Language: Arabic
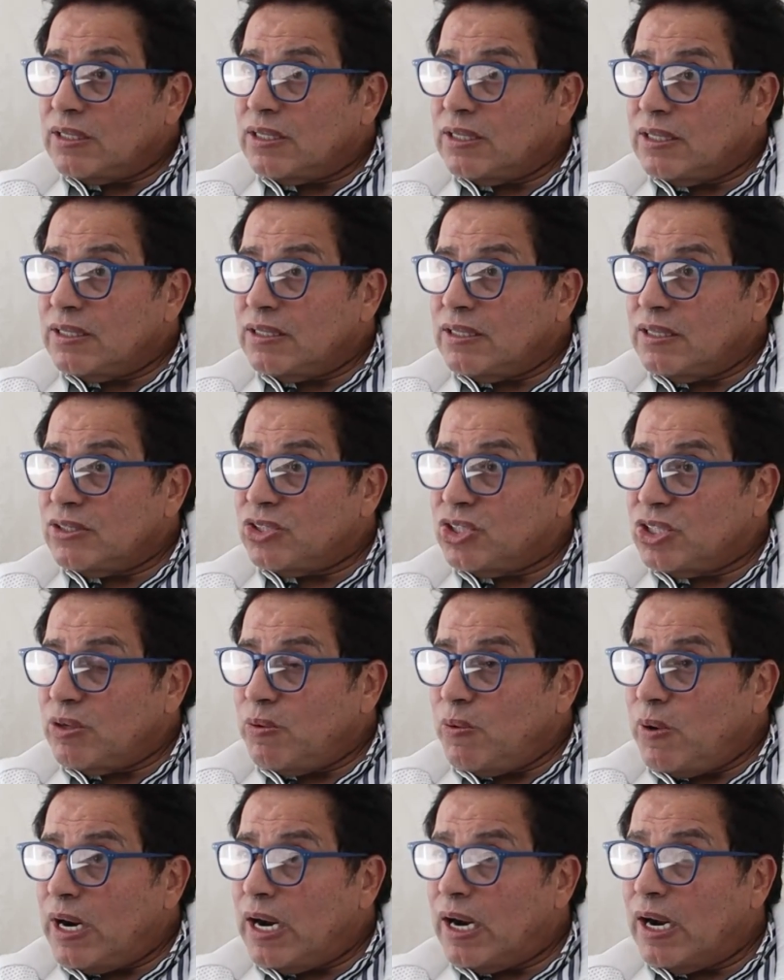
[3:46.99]

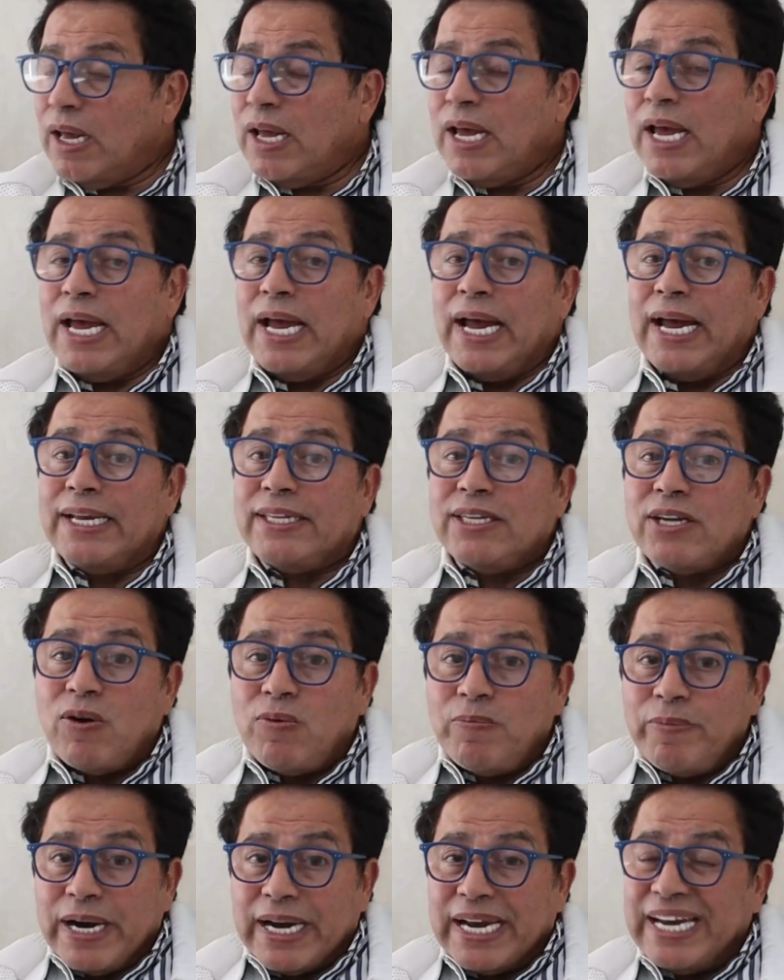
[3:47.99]
الجوار حتى
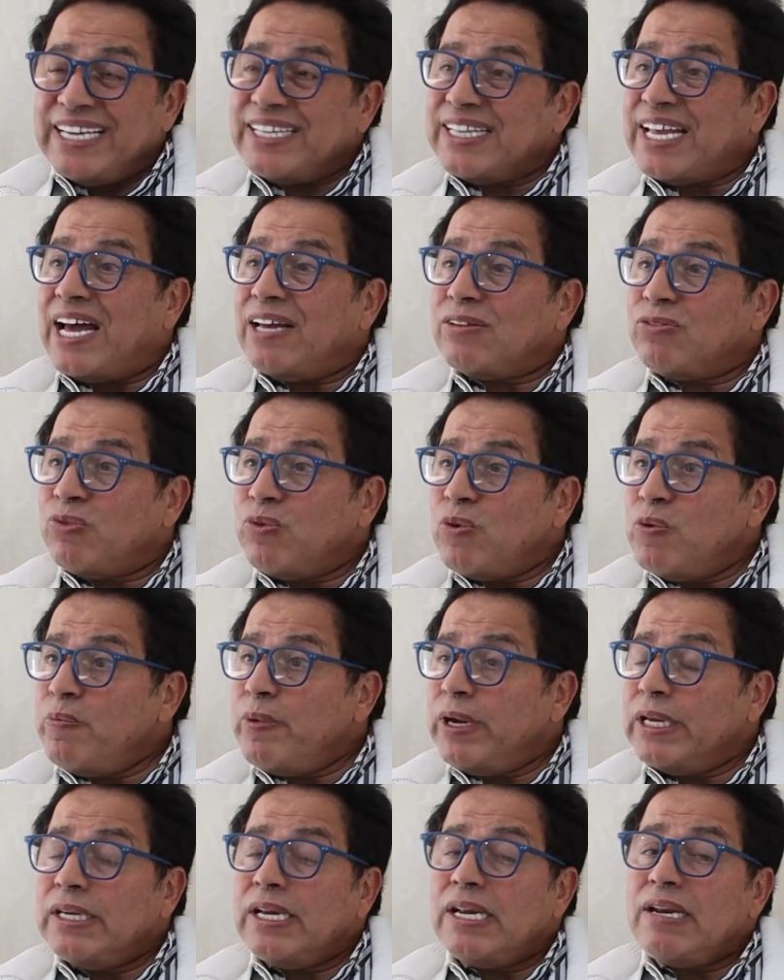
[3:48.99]
هما كيتعاطفوا
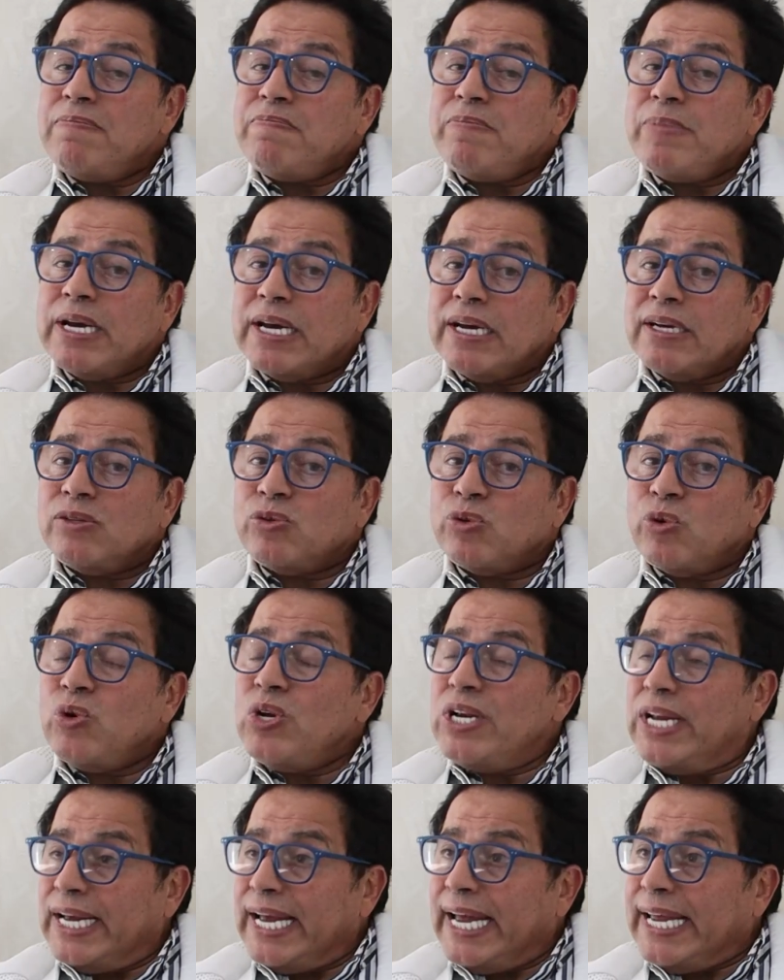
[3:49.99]
معنا لما كتكون
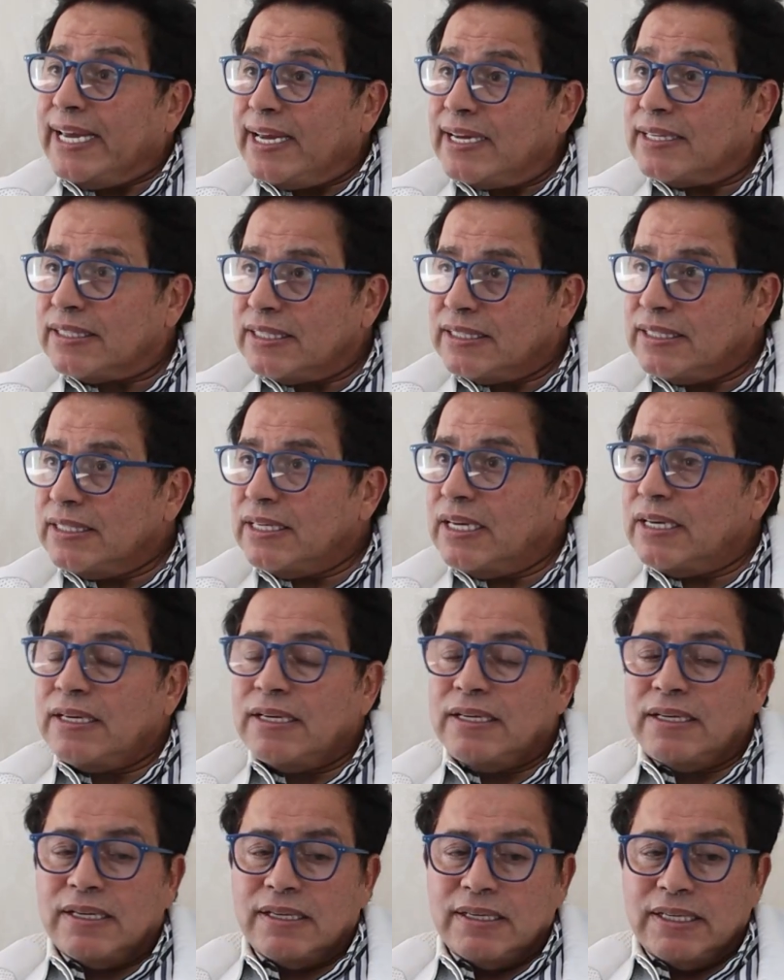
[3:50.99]
الحياه
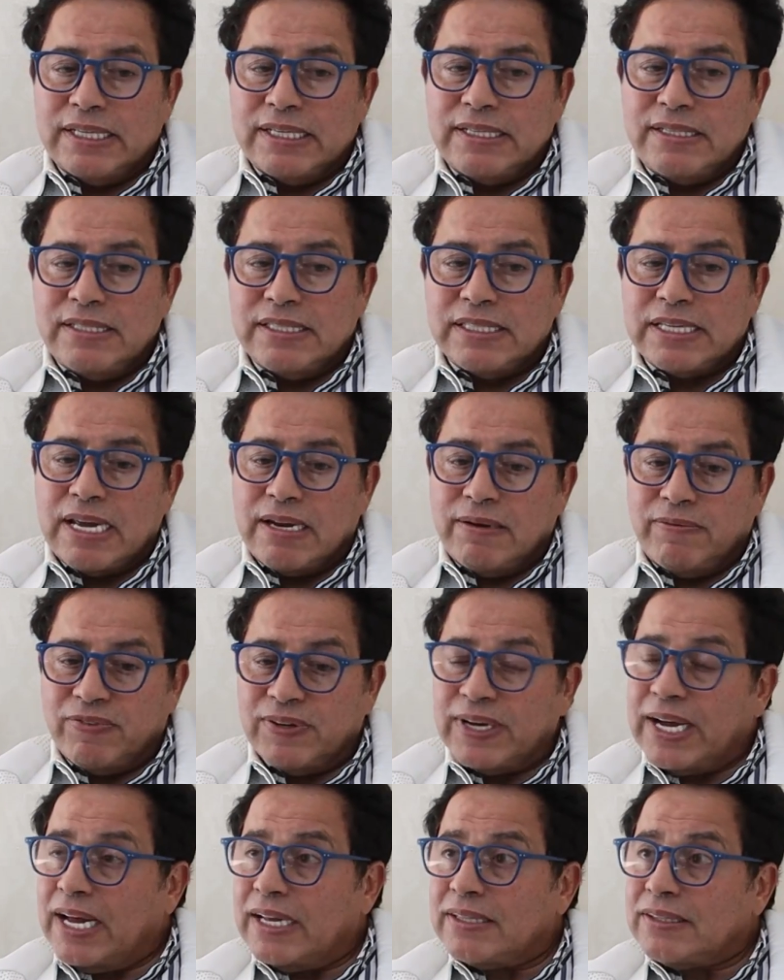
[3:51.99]
ديال الانسان
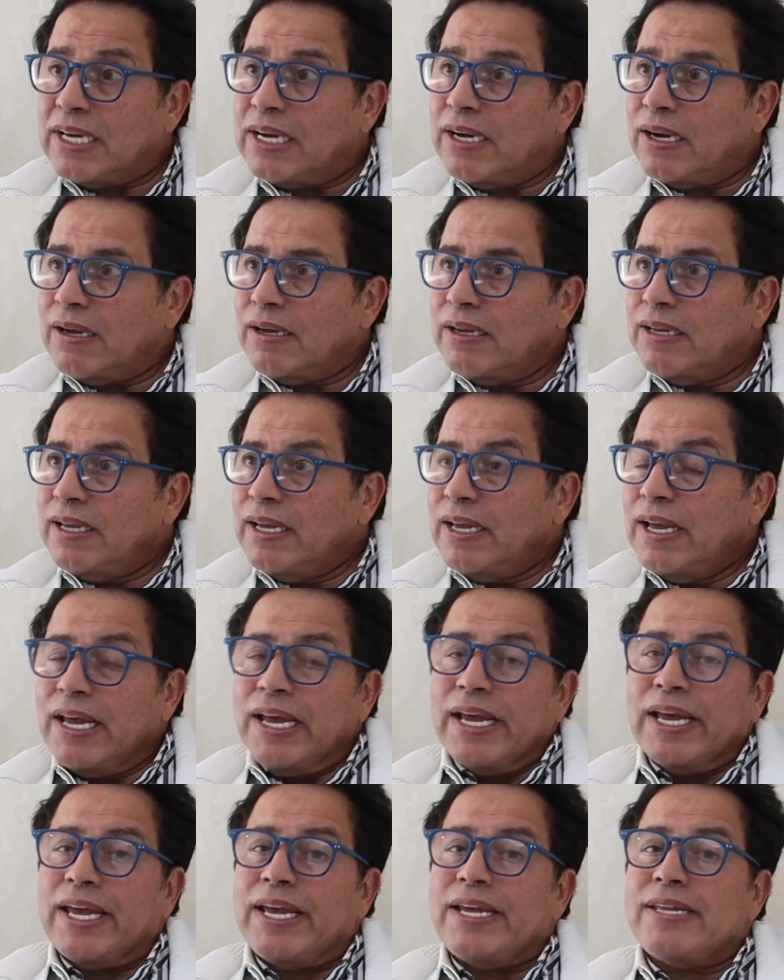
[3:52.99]
في خطر
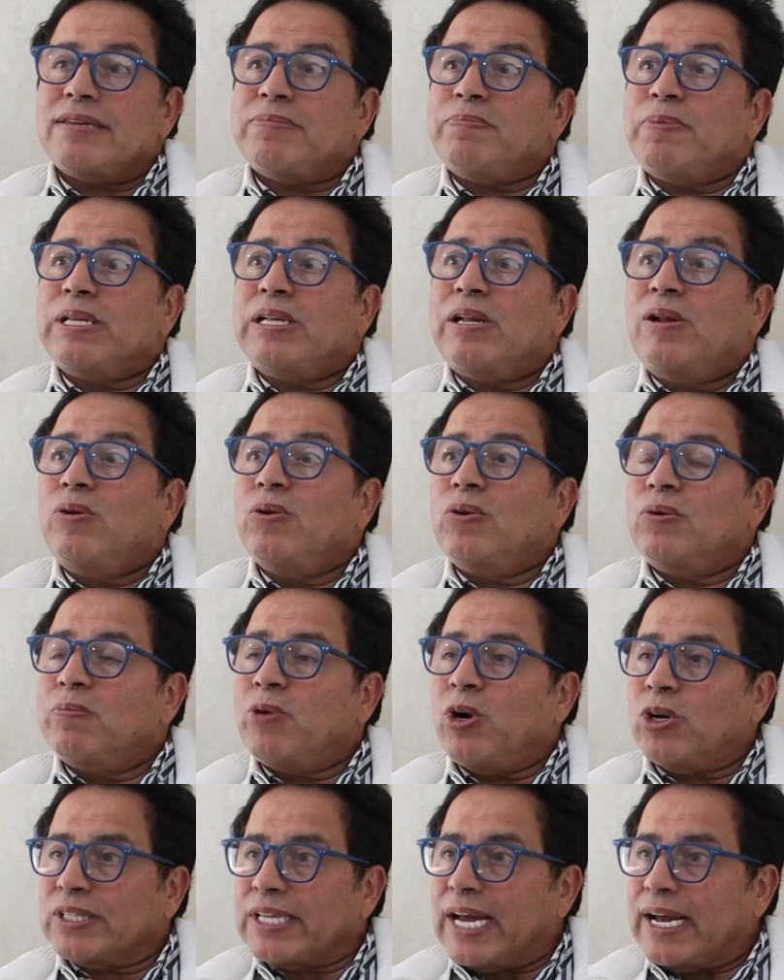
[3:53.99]
كيتبدلوا
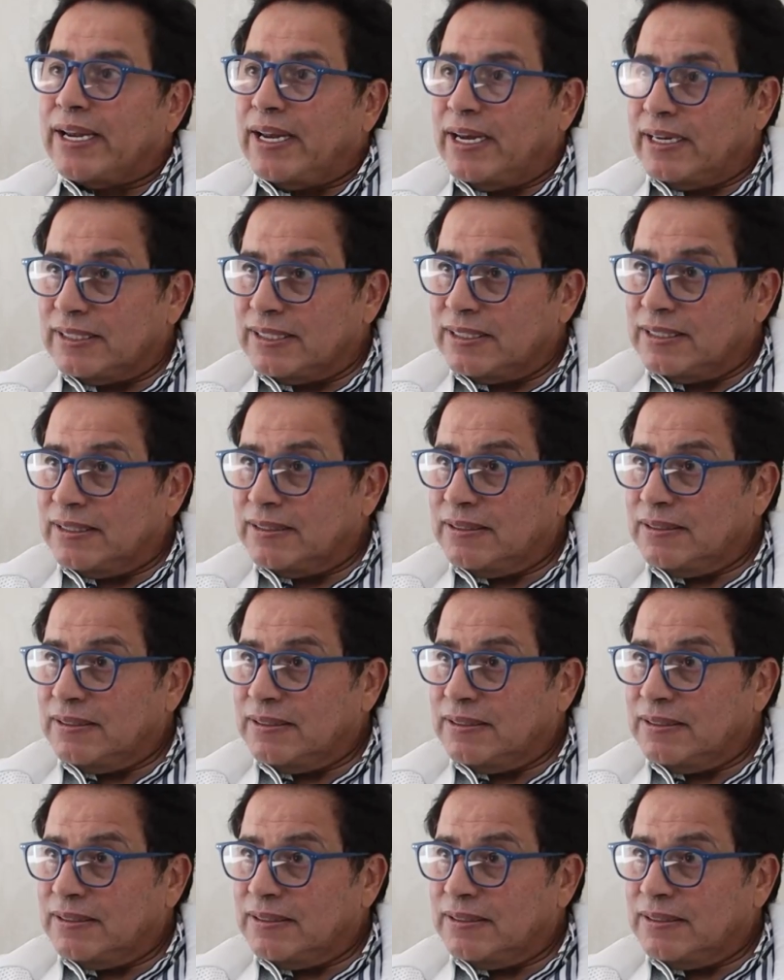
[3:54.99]
المعطيات